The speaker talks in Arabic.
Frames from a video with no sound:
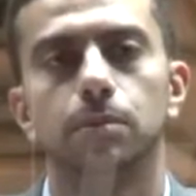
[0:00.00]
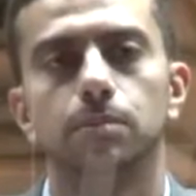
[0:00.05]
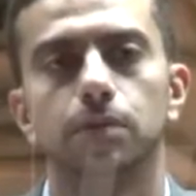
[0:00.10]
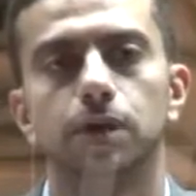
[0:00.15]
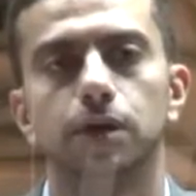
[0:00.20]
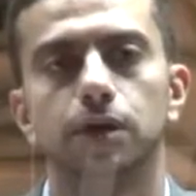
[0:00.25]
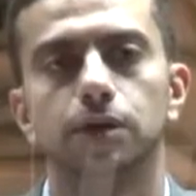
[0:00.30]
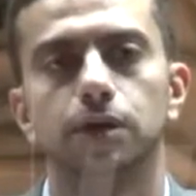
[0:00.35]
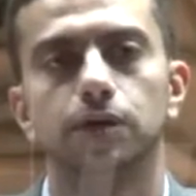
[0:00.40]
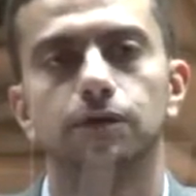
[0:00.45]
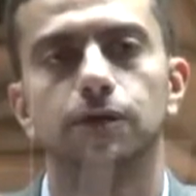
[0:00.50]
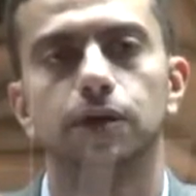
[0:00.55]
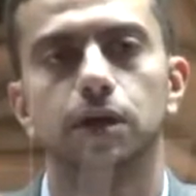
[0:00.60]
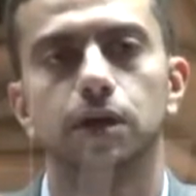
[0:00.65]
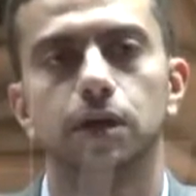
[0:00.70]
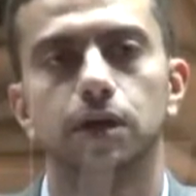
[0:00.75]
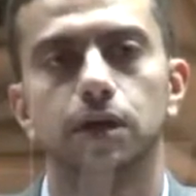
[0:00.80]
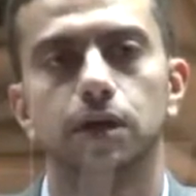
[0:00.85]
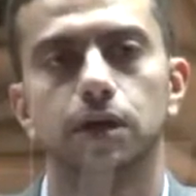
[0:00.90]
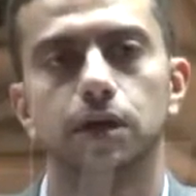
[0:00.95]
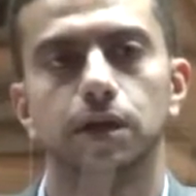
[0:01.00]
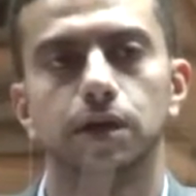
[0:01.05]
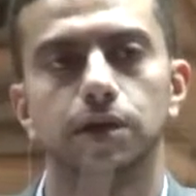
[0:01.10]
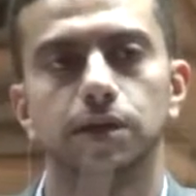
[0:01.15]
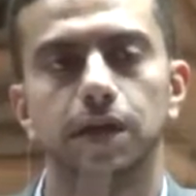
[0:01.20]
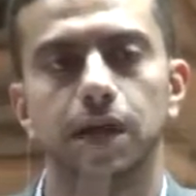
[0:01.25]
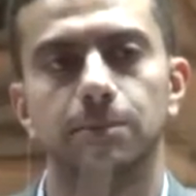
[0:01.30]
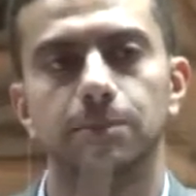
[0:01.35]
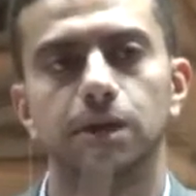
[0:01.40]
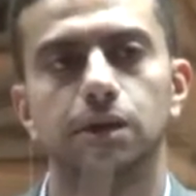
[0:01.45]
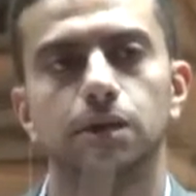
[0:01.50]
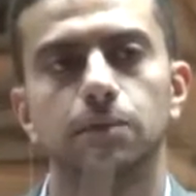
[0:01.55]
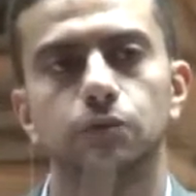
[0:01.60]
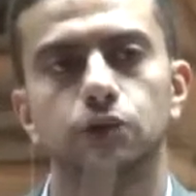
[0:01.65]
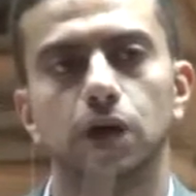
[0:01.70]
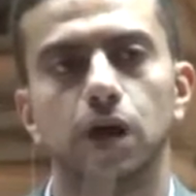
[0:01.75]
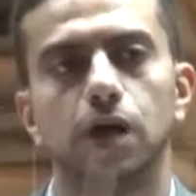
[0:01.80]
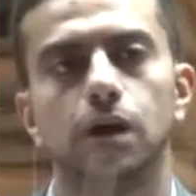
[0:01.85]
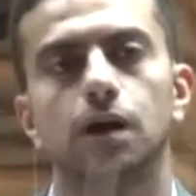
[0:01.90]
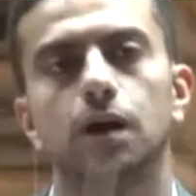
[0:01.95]
بالاضافه للاتهامات
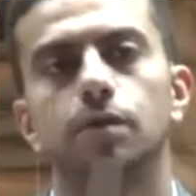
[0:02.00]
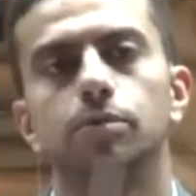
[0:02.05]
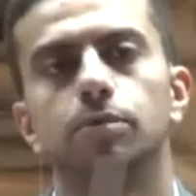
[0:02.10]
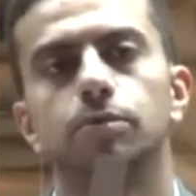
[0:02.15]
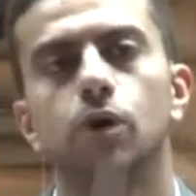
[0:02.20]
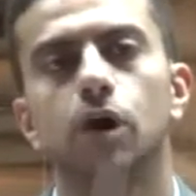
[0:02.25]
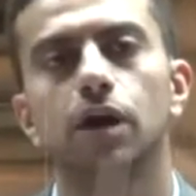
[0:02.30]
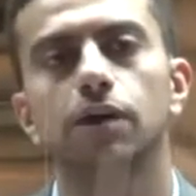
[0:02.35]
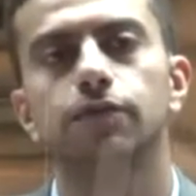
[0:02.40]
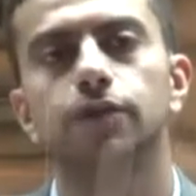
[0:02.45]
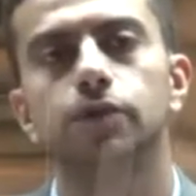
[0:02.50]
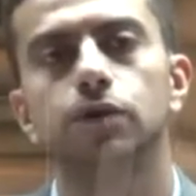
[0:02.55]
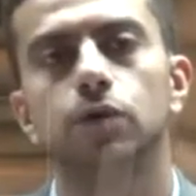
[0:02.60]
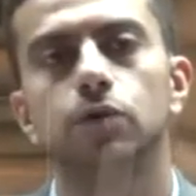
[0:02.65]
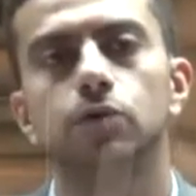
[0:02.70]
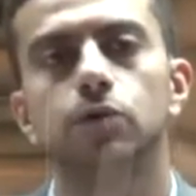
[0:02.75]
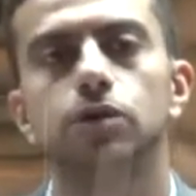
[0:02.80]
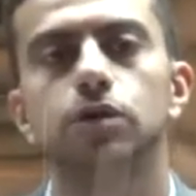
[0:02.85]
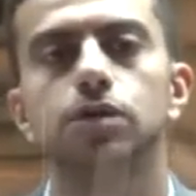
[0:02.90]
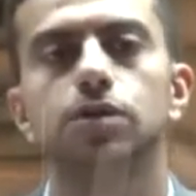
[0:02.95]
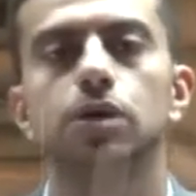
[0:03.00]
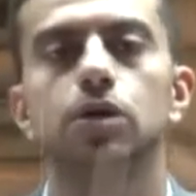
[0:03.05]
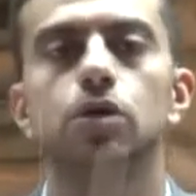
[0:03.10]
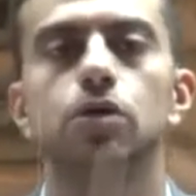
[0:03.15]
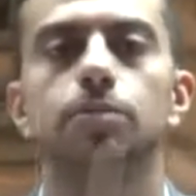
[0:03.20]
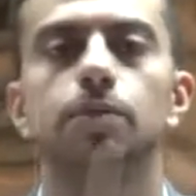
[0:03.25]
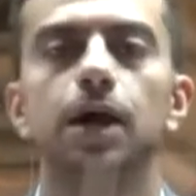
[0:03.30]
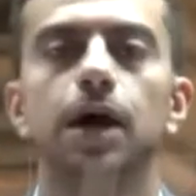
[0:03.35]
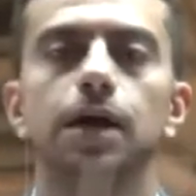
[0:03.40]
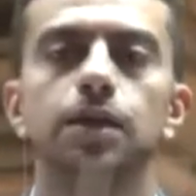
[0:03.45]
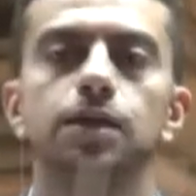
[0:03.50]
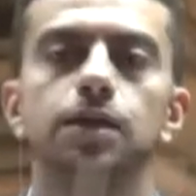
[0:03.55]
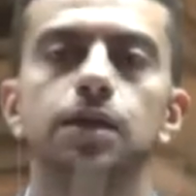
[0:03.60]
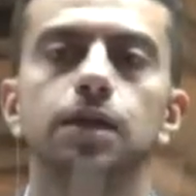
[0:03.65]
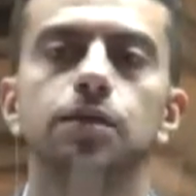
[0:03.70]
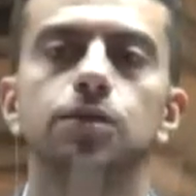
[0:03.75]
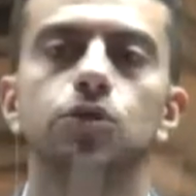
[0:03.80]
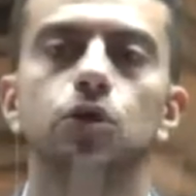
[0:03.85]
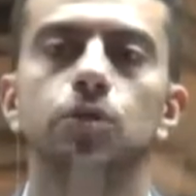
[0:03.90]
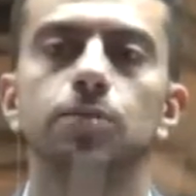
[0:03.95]
المتعلقه بمخالفه قانون التظاهر بقى
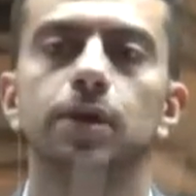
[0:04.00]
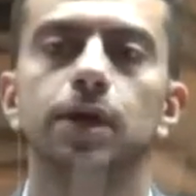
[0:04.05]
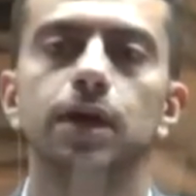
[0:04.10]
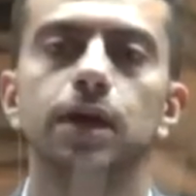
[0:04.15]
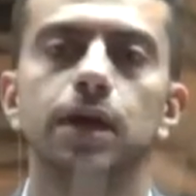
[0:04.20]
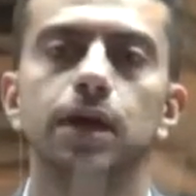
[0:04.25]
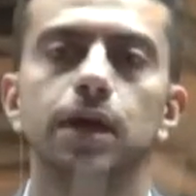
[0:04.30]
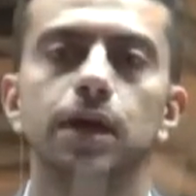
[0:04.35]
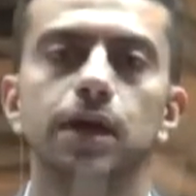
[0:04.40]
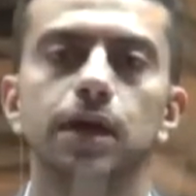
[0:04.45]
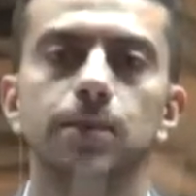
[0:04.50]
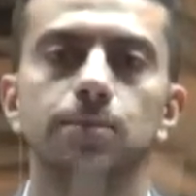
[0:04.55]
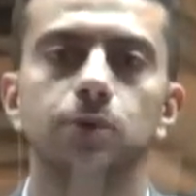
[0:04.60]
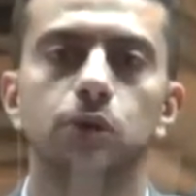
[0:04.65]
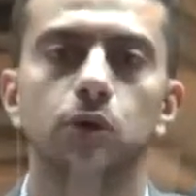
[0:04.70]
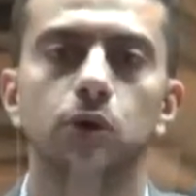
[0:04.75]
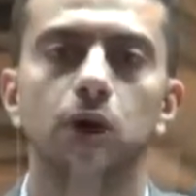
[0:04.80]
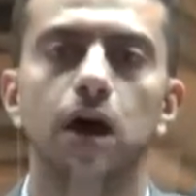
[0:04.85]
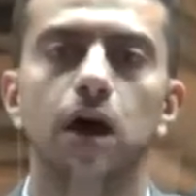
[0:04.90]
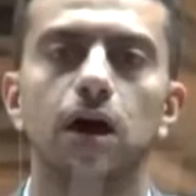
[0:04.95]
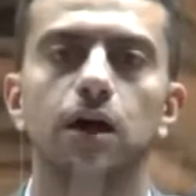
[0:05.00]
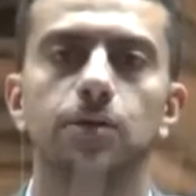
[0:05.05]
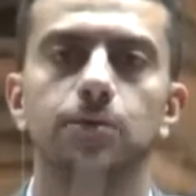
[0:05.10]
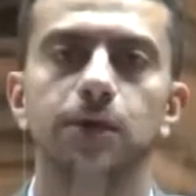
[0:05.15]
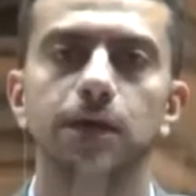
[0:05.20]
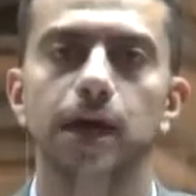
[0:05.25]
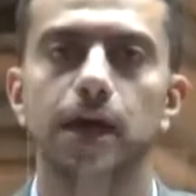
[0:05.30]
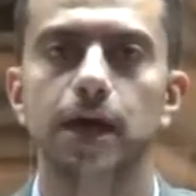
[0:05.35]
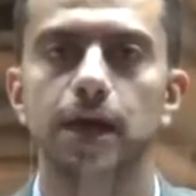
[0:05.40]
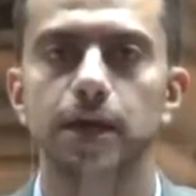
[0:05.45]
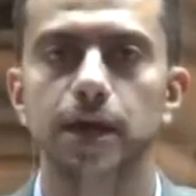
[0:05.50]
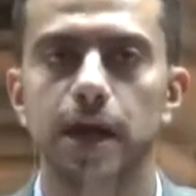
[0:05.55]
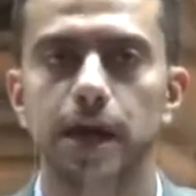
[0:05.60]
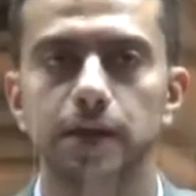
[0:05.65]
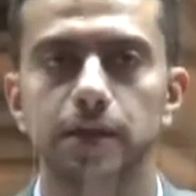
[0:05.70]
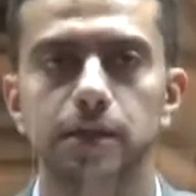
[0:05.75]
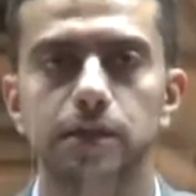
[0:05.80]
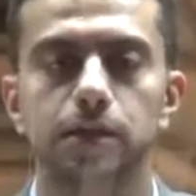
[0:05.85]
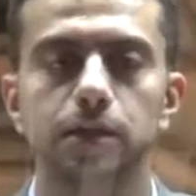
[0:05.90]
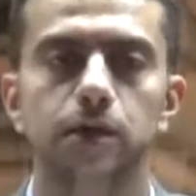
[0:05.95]
عندنا التهمه اللي هي بيلاحق بيها اي
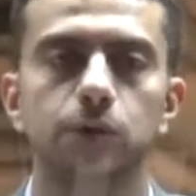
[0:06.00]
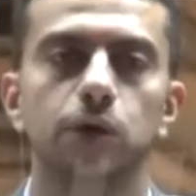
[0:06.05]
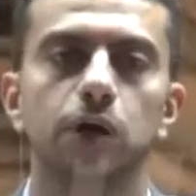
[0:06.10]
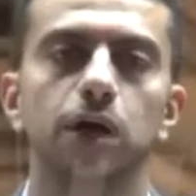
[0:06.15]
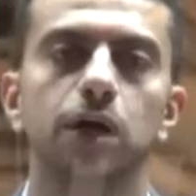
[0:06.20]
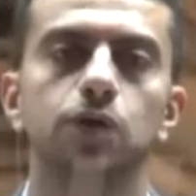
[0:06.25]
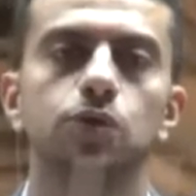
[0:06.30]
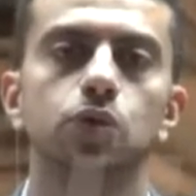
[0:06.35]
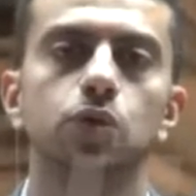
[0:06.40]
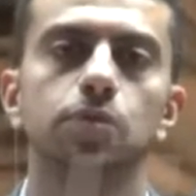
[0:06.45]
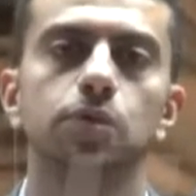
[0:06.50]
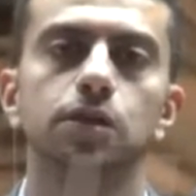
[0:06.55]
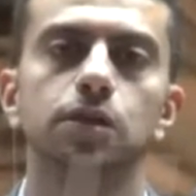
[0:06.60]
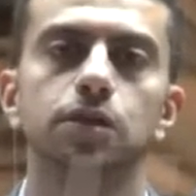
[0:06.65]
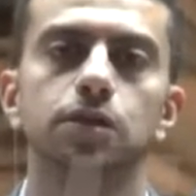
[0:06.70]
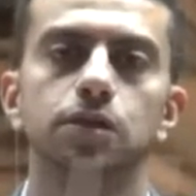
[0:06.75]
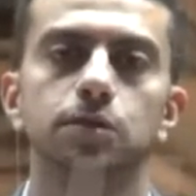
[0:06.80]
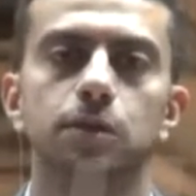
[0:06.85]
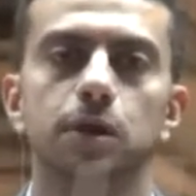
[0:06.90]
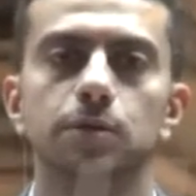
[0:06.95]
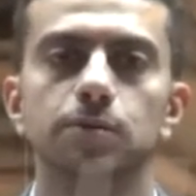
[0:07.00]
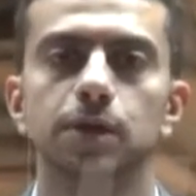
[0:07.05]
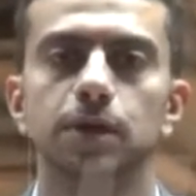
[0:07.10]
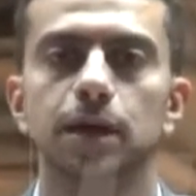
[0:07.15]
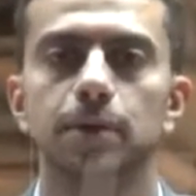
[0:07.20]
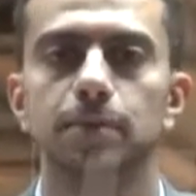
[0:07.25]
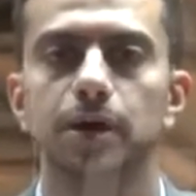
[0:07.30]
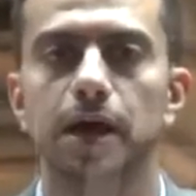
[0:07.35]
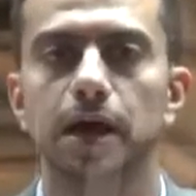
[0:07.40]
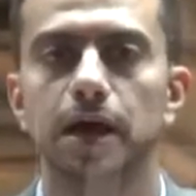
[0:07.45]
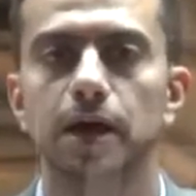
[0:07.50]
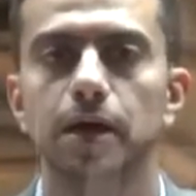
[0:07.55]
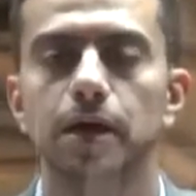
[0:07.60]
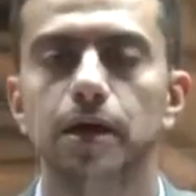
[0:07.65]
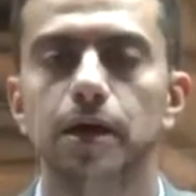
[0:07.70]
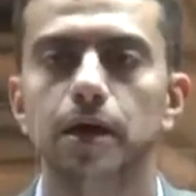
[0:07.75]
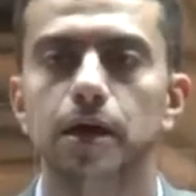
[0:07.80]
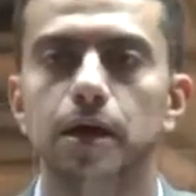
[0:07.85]
حد وهي تهمه الانضمام لجماعه